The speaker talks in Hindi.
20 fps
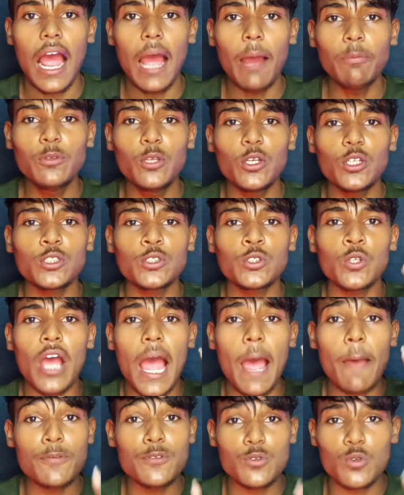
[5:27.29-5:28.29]
अब दोस्तों
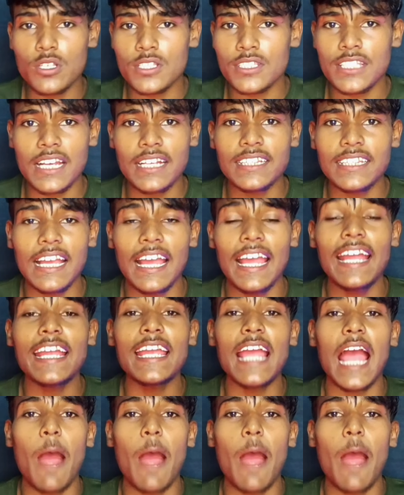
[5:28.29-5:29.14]
आप सोच सकते हैं कि